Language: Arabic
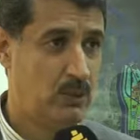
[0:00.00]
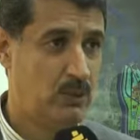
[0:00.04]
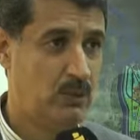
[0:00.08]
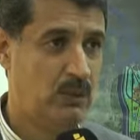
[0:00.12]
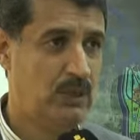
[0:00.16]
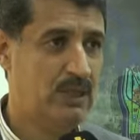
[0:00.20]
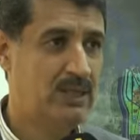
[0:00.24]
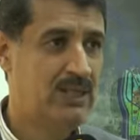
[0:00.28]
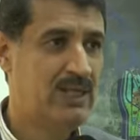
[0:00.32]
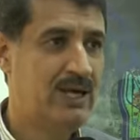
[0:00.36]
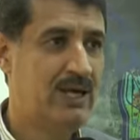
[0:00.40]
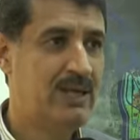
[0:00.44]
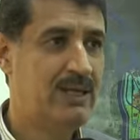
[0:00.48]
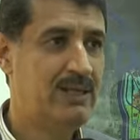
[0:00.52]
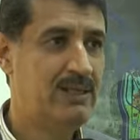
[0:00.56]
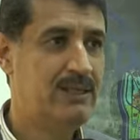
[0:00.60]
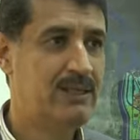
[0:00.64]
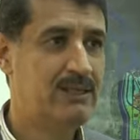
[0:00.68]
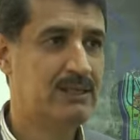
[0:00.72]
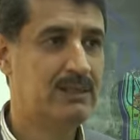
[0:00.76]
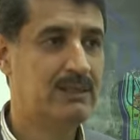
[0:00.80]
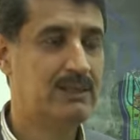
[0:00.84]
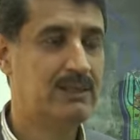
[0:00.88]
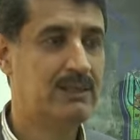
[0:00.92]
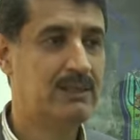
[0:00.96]

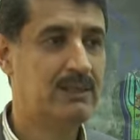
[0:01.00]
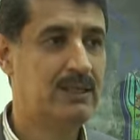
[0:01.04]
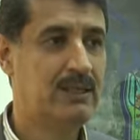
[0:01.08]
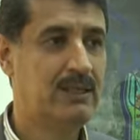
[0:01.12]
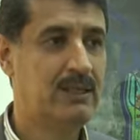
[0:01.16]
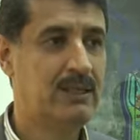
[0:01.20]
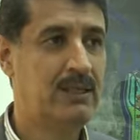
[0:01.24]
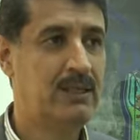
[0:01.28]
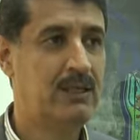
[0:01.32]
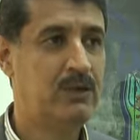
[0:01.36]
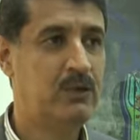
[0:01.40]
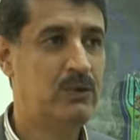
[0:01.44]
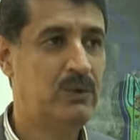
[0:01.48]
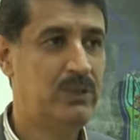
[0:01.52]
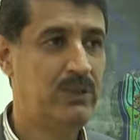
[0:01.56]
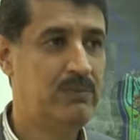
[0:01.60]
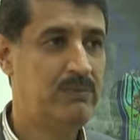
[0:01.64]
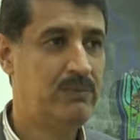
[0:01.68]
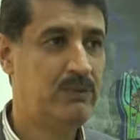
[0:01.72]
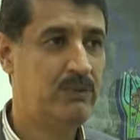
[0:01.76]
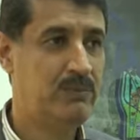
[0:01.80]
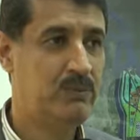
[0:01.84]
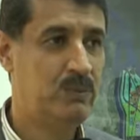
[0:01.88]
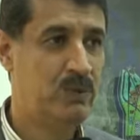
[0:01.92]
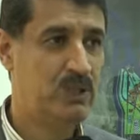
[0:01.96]
ولذلك أنا
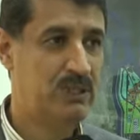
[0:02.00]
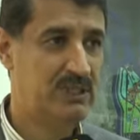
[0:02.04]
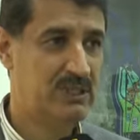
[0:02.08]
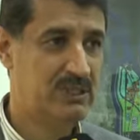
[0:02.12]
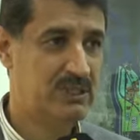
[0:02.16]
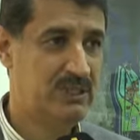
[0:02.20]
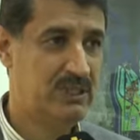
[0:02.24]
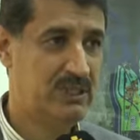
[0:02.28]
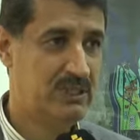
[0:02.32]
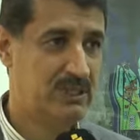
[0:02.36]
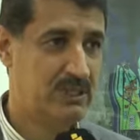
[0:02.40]
أهيب بمواطني